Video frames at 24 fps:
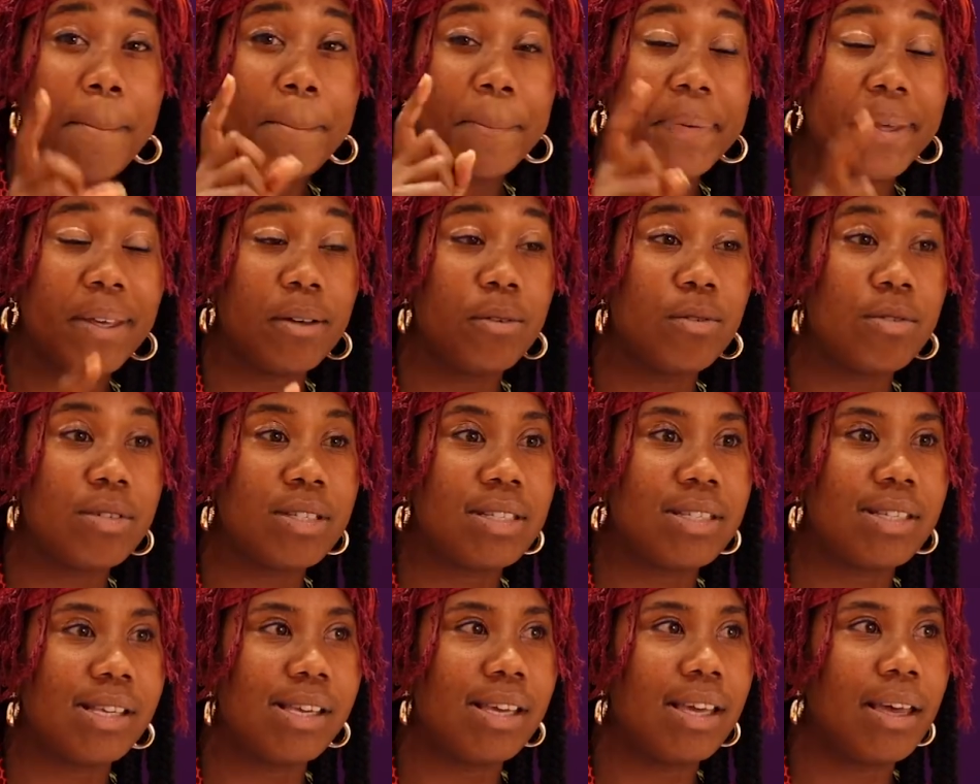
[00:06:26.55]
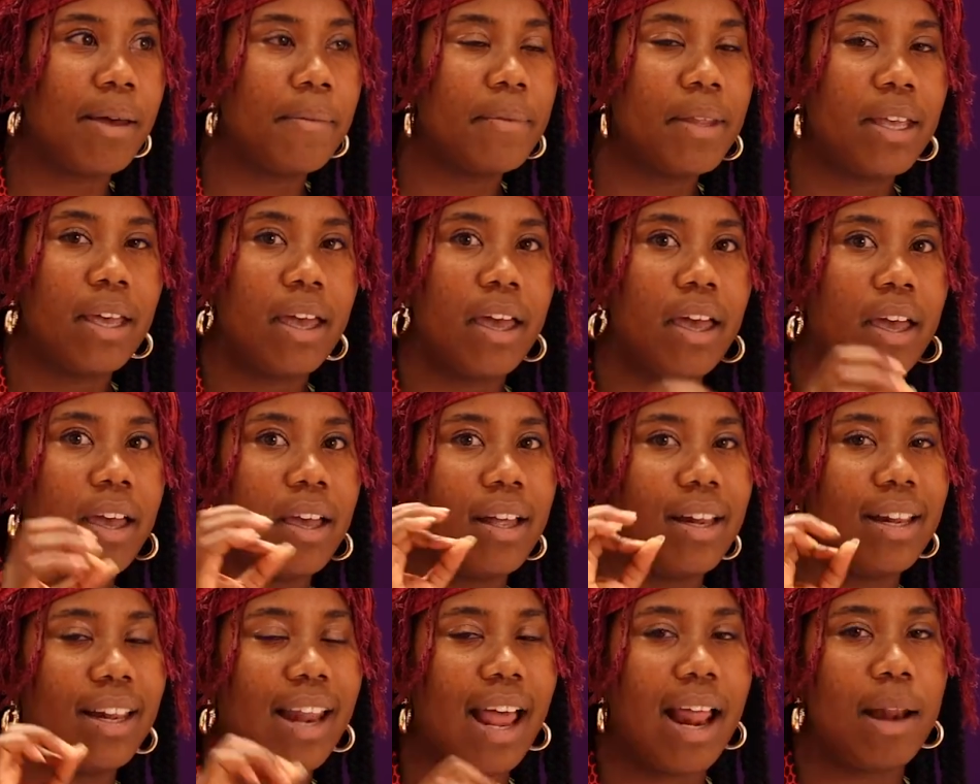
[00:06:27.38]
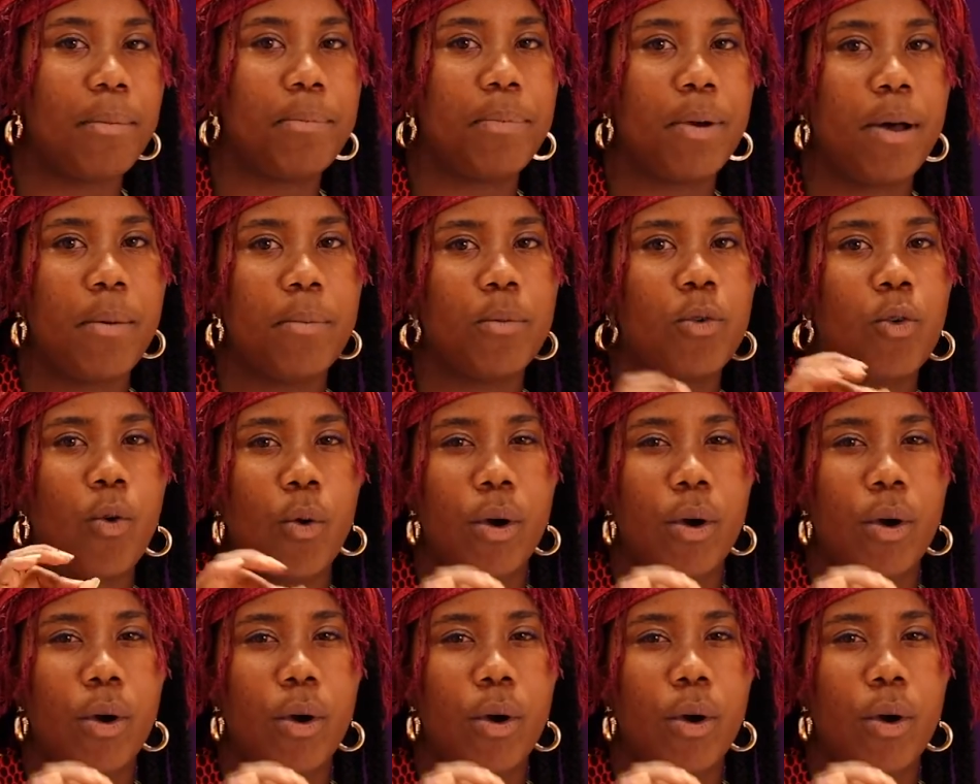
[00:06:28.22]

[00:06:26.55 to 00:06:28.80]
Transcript: puis aussi euh, l'album